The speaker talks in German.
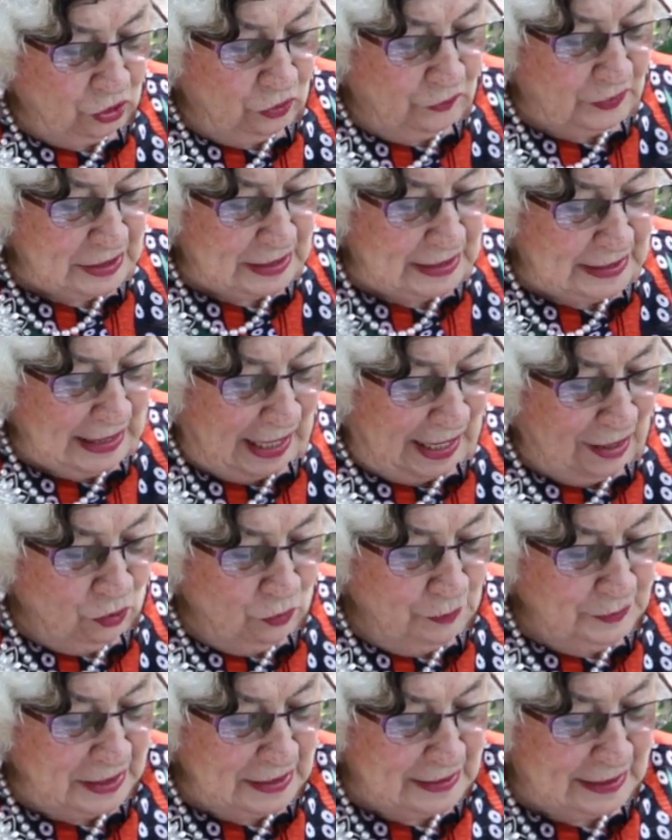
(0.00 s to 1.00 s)
übers Jahr
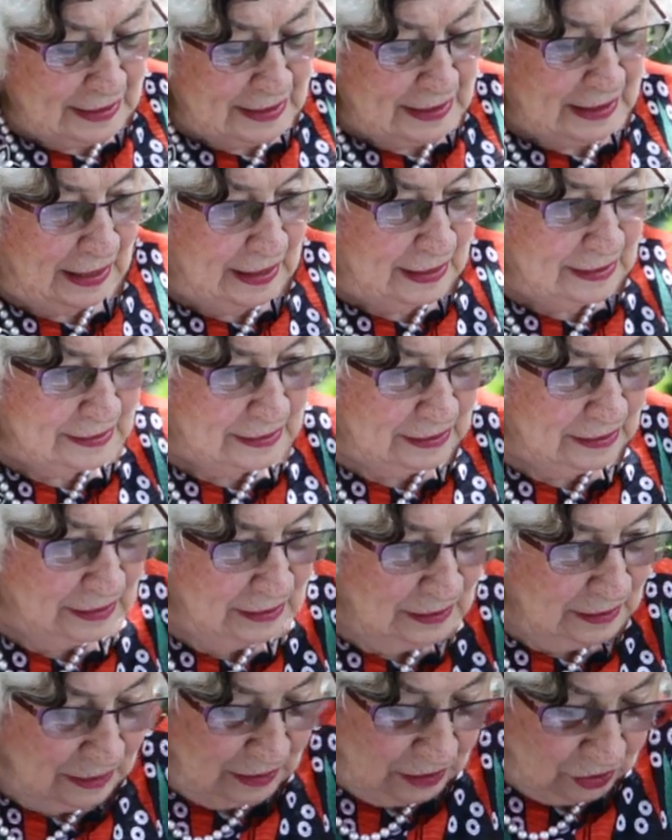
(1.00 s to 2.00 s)
um diese Zeit
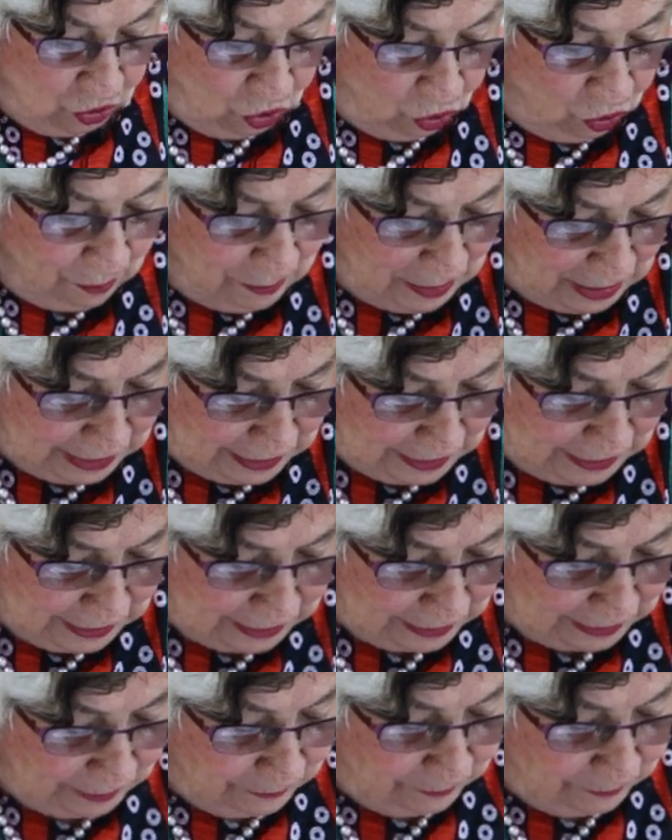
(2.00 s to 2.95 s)
komme ich